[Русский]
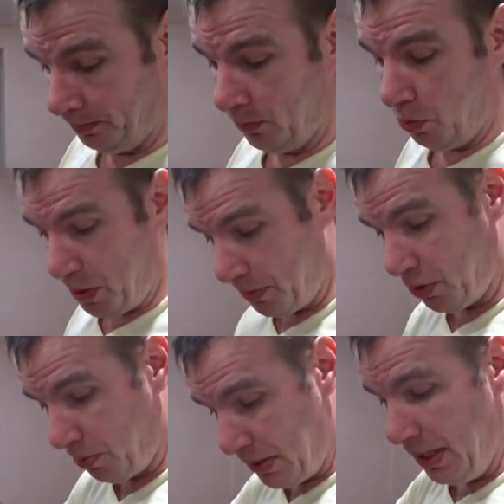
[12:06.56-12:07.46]
Ну, в общем,
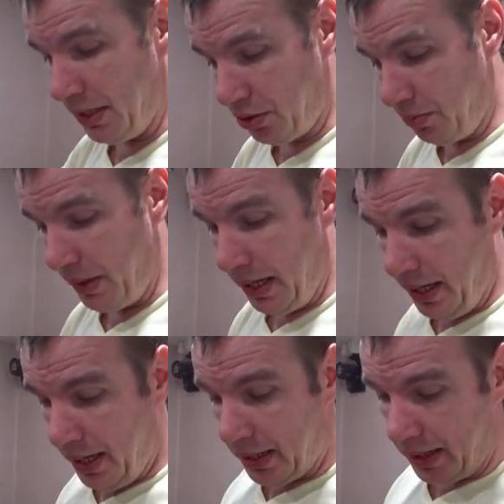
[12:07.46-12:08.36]
чтобы знали, чтобы
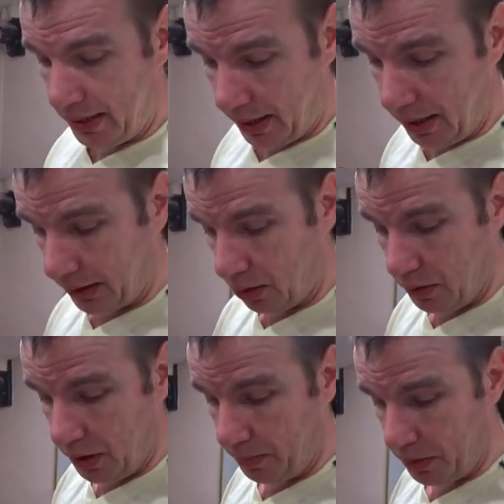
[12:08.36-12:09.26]
косяка
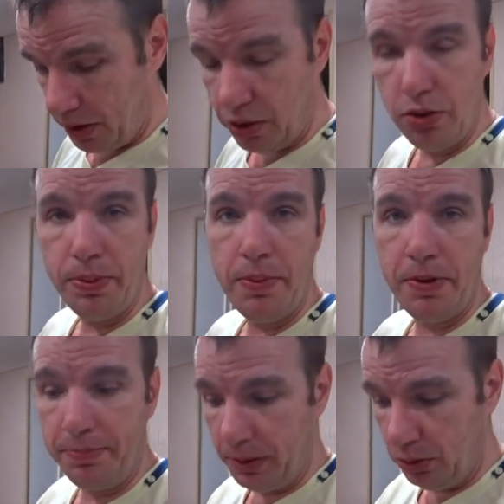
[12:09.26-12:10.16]
такого не допустили, чтобы
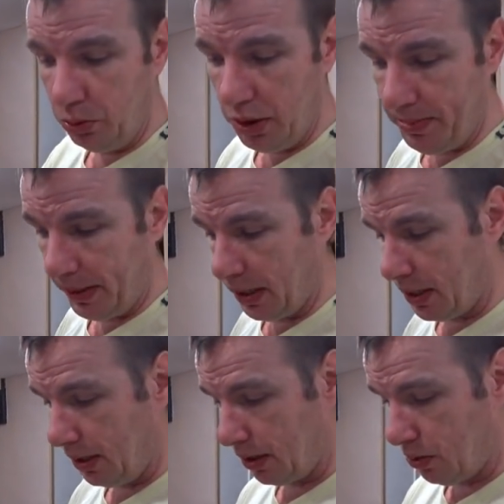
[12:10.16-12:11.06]
рамка вплотную не
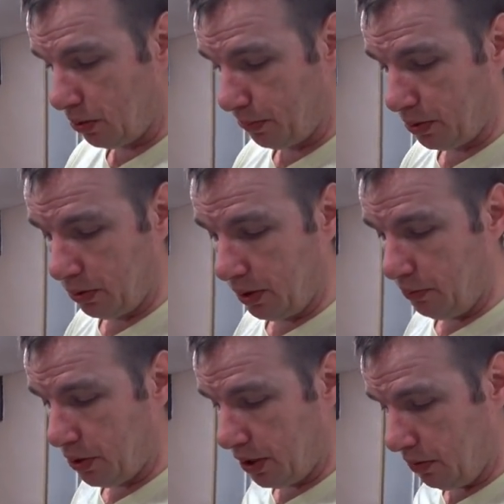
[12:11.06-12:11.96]
прилегала к корпусу
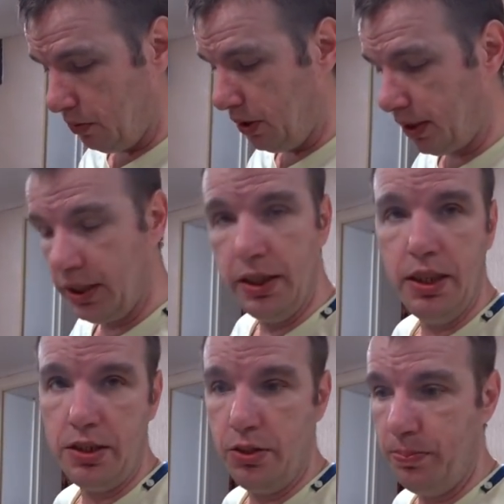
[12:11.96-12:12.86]
ловушки, ну нигде,
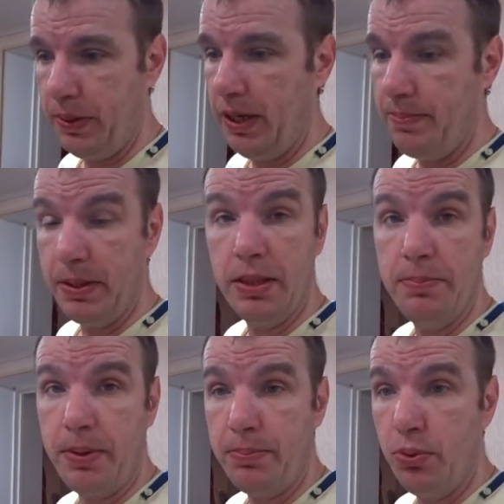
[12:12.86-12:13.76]
иначе ее прилепят
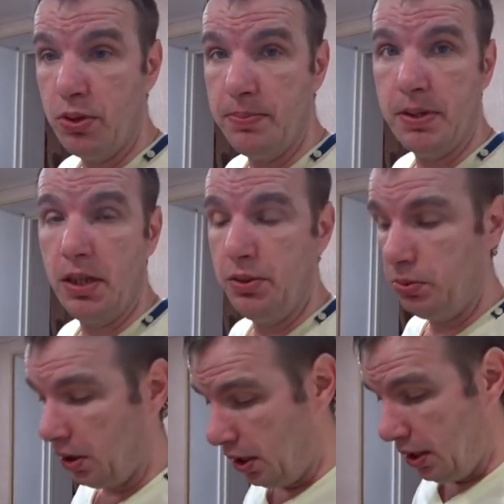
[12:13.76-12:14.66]
этим прополисом,
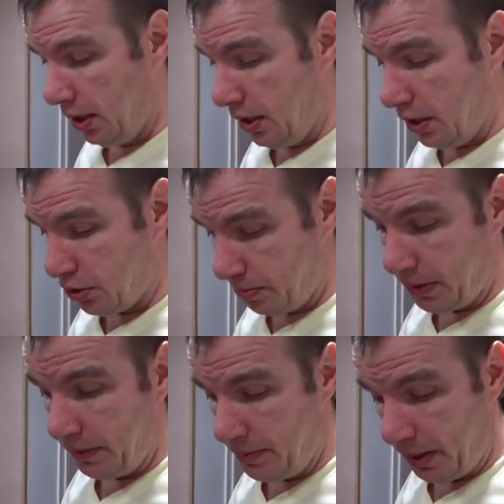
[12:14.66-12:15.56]
зальют. Чтобы
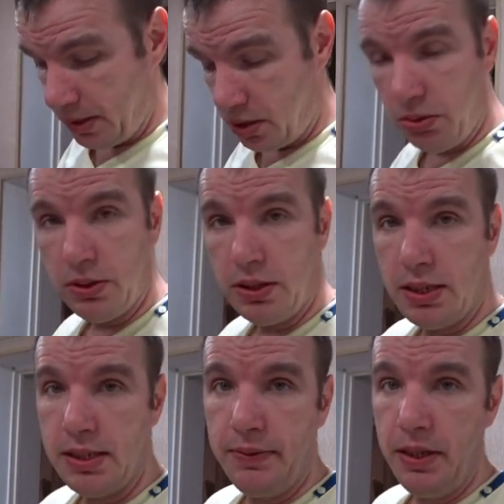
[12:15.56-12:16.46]
этого не произошло, надо
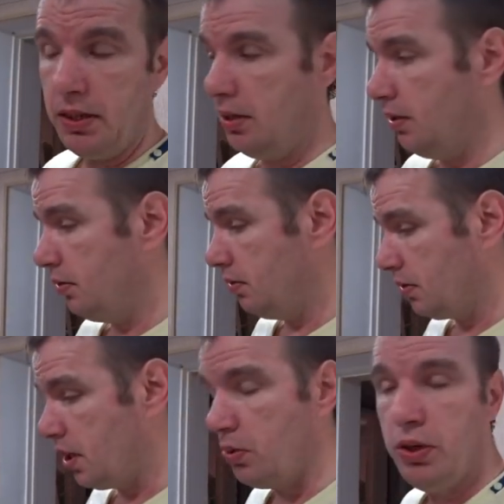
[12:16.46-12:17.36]
оставлять
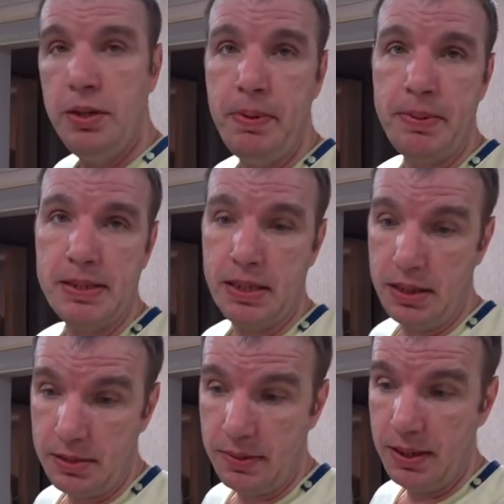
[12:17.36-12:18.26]
какое-либо
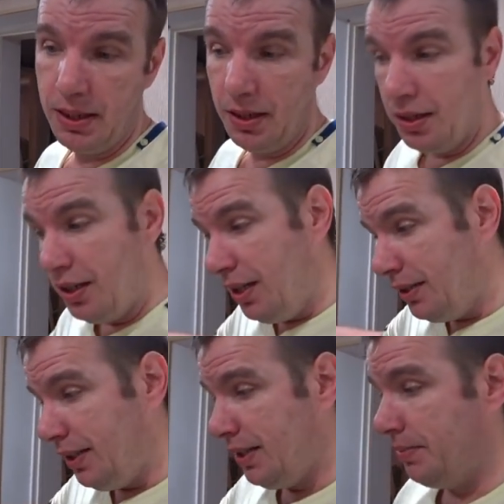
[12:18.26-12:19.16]
пространство.
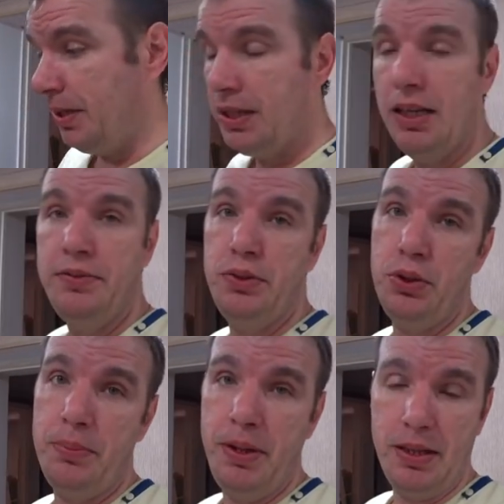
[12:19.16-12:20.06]
На этом, наверное, и все,
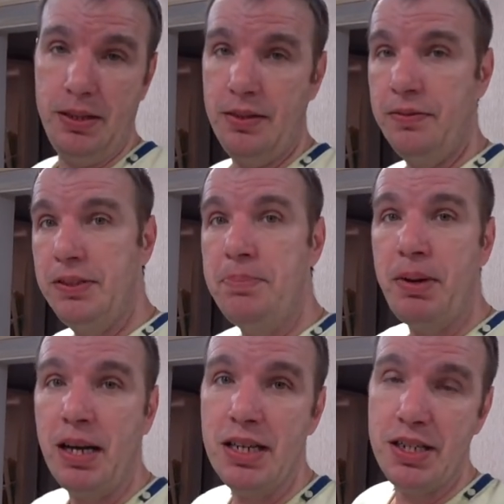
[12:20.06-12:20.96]
ребят. Всем
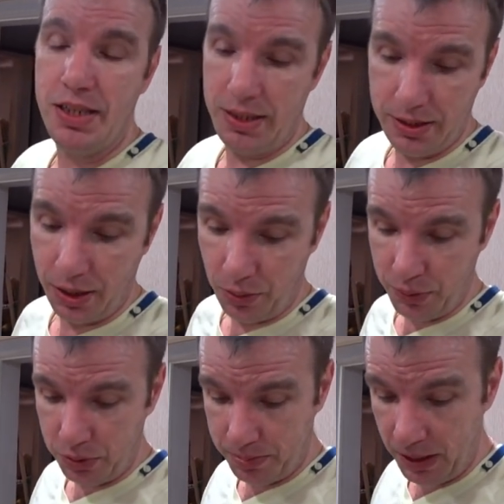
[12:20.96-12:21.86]
пока, счастья,
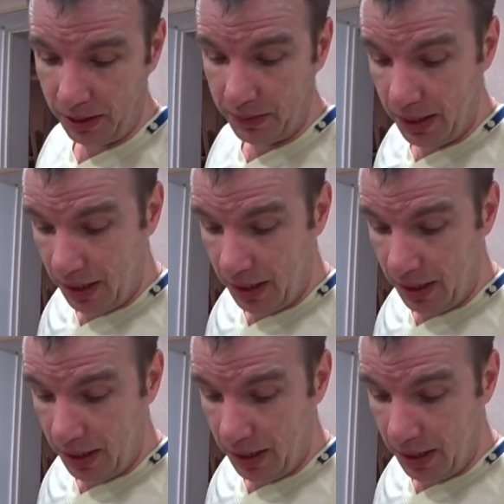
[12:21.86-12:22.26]
здоровья, успехов.